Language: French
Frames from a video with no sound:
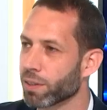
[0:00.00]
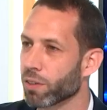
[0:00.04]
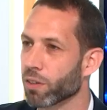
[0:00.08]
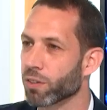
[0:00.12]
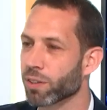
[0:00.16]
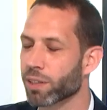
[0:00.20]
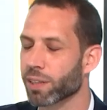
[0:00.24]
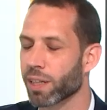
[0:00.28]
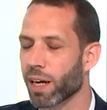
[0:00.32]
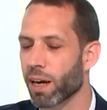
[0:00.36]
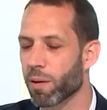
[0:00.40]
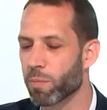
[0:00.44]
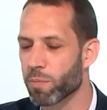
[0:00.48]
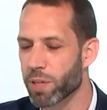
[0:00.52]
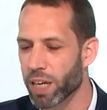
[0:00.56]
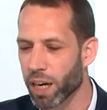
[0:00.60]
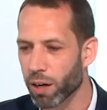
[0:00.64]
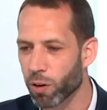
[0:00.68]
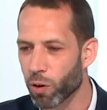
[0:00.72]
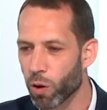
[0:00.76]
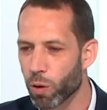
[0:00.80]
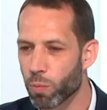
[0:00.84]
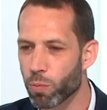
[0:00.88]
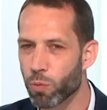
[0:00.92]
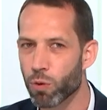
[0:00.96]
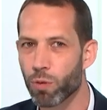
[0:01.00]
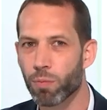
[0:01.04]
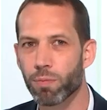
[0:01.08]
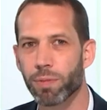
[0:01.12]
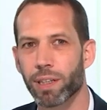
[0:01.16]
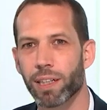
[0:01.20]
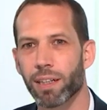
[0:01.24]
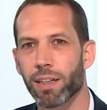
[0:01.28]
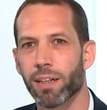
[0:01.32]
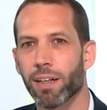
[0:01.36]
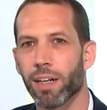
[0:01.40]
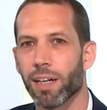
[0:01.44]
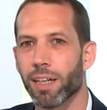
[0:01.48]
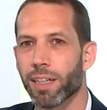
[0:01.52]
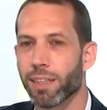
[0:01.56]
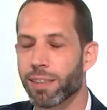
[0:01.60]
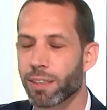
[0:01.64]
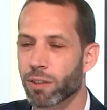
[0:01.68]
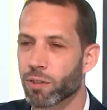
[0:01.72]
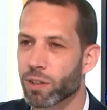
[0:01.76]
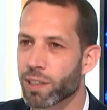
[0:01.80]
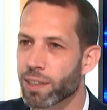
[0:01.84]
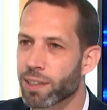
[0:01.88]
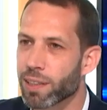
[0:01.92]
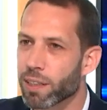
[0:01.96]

sens, c'est un bien grand mot, mais si on